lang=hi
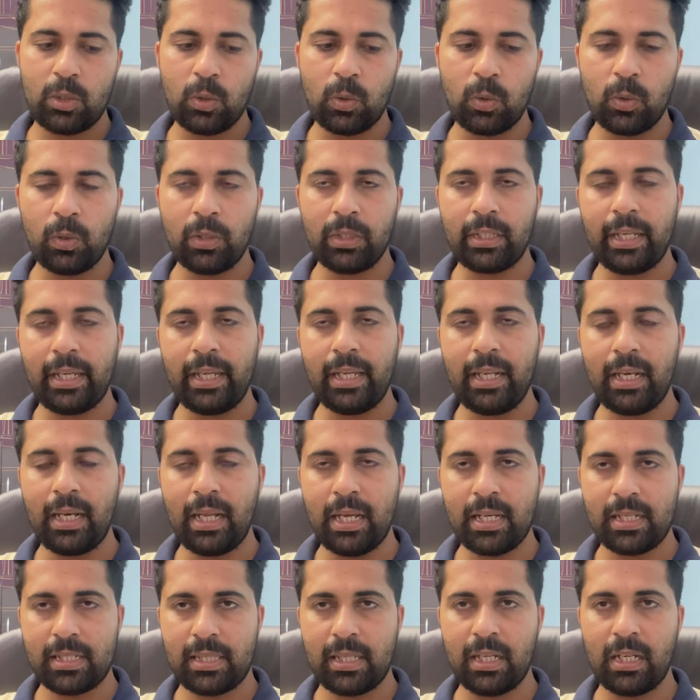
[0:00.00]
जून के
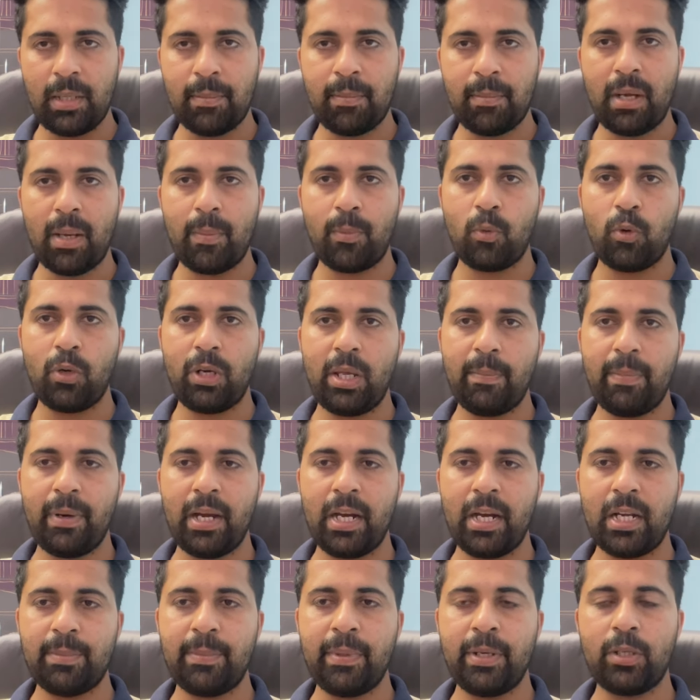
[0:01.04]
लास्ट तक हम आपको
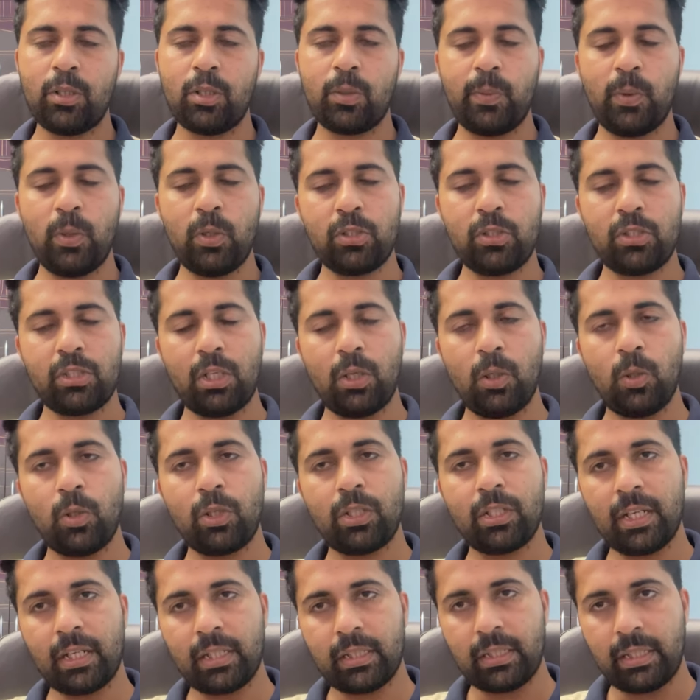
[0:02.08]
डिपार्टमेंट और पोस्ट
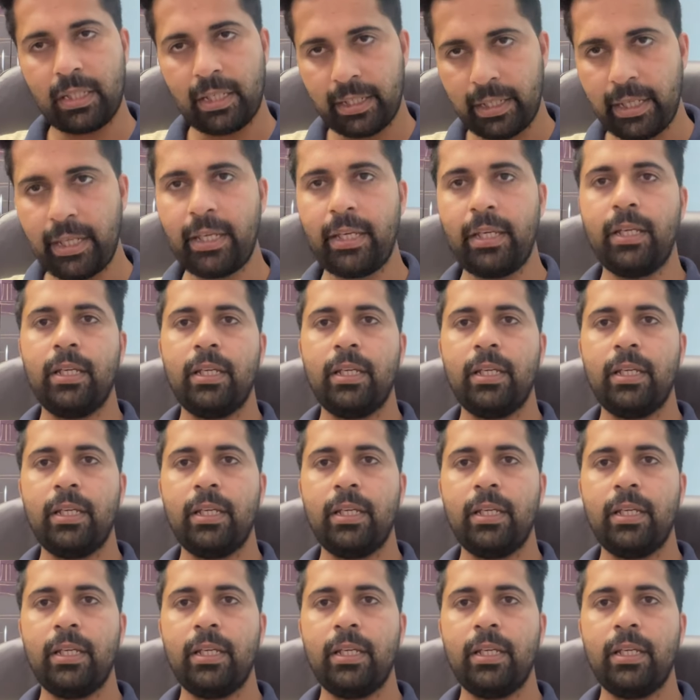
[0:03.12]
अलॉट कर देंगे